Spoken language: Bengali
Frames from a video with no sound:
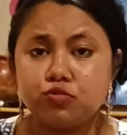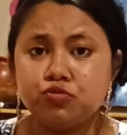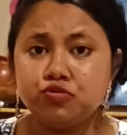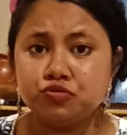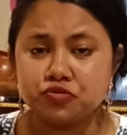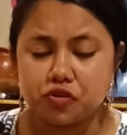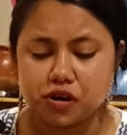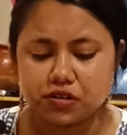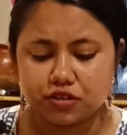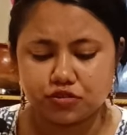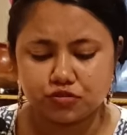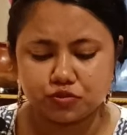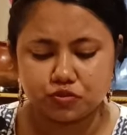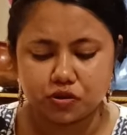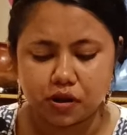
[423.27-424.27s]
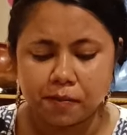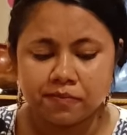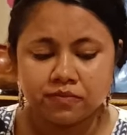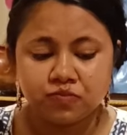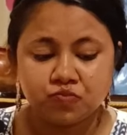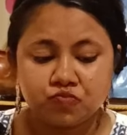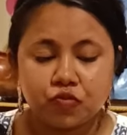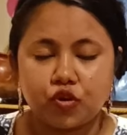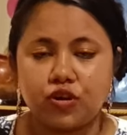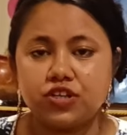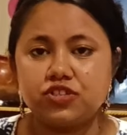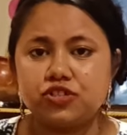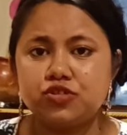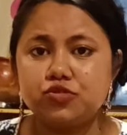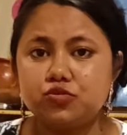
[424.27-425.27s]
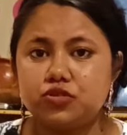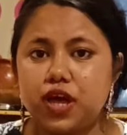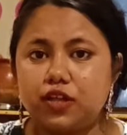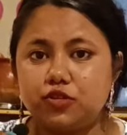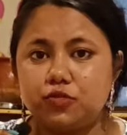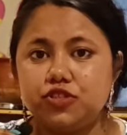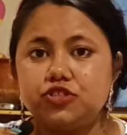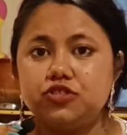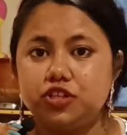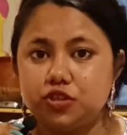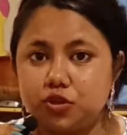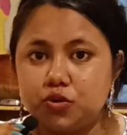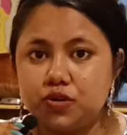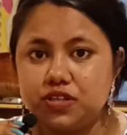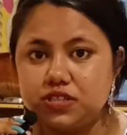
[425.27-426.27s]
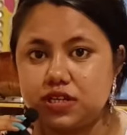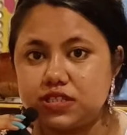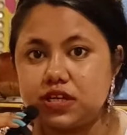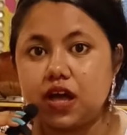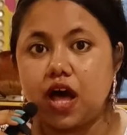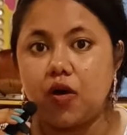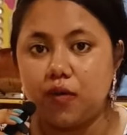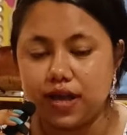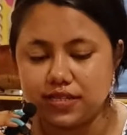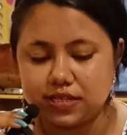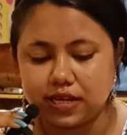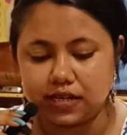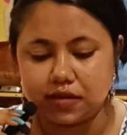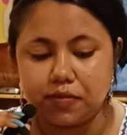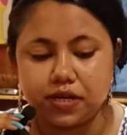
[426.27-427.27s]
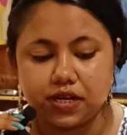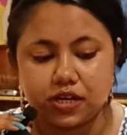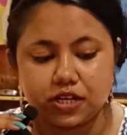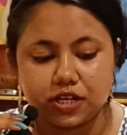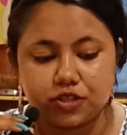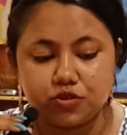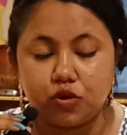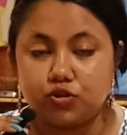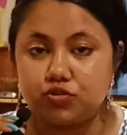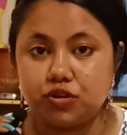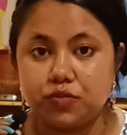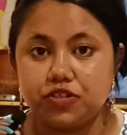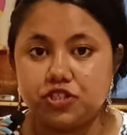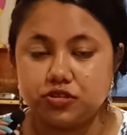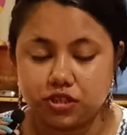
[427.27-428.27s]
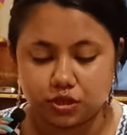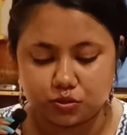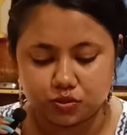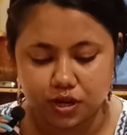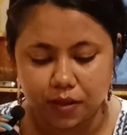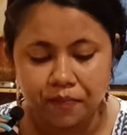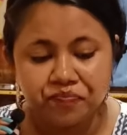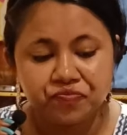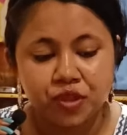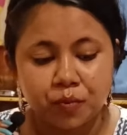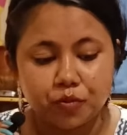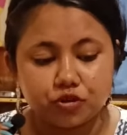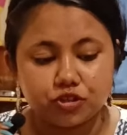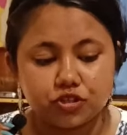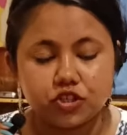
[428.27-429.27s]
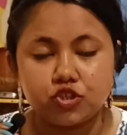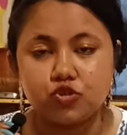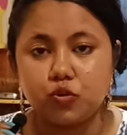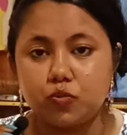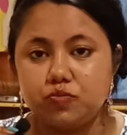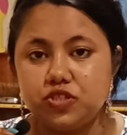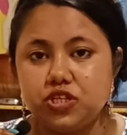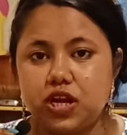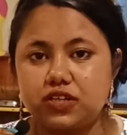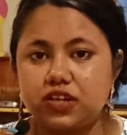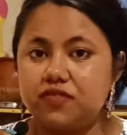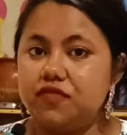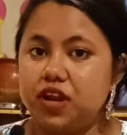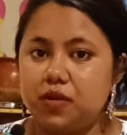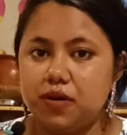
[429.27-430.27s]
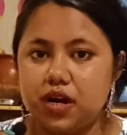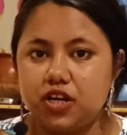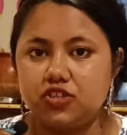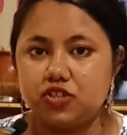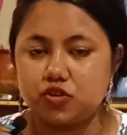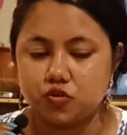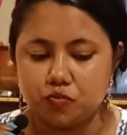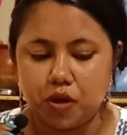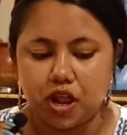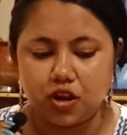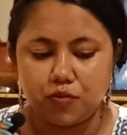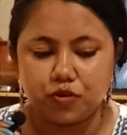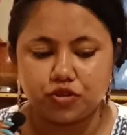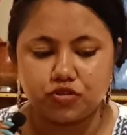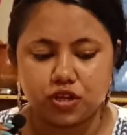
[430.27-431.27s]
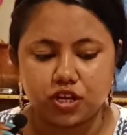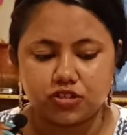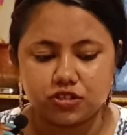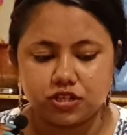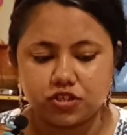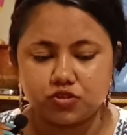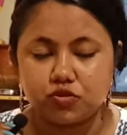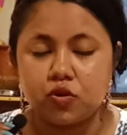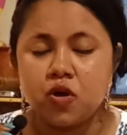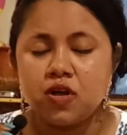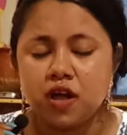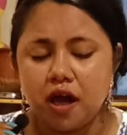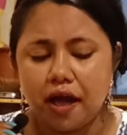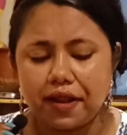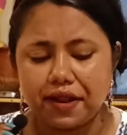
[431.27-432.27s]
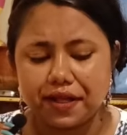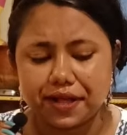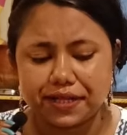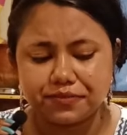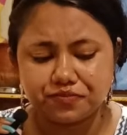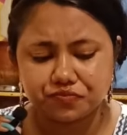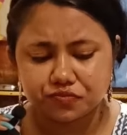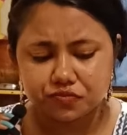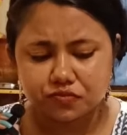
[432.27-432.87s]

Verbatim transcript: খুব সুন্দর খেতে শুক্তোটা মানে যদি শুক্তোটা এত বেশি তেতো হয়েছে যা খাওয়াই যায় না বাট এখানে কিন্তু অতটা বেশি তেতো না প্রত্যেকটা সবজির একটা ফ্লেভার আসছে খুব ভালো মতো তার সাথে একটু হালকা